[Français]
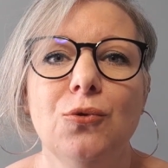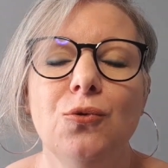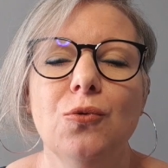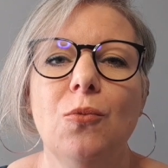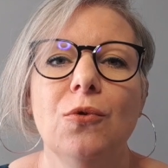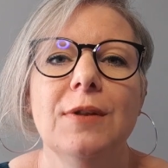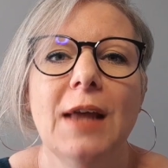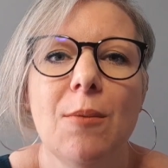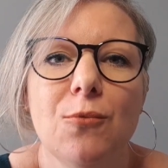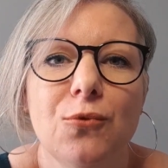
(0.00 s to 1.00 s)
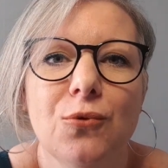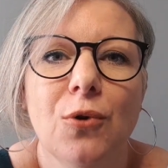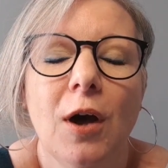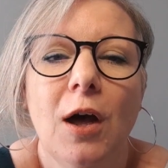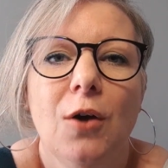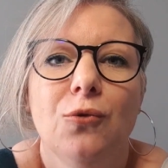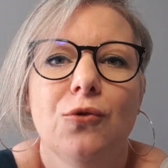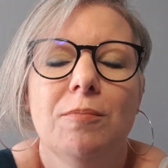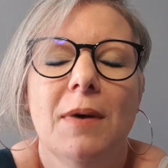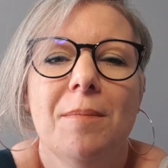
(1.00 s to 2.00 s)
tout mon amour,
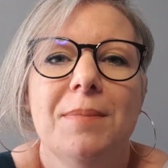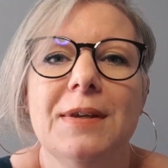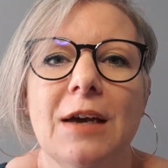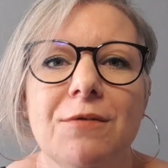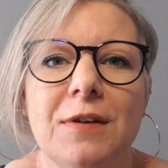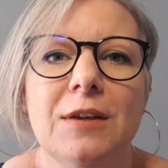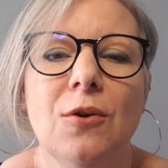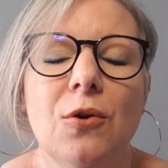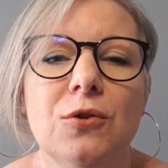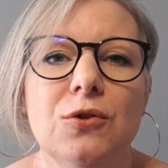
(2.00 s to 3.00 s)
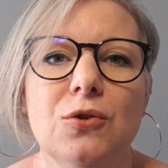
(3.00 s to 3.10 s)
toute ma bienveillance.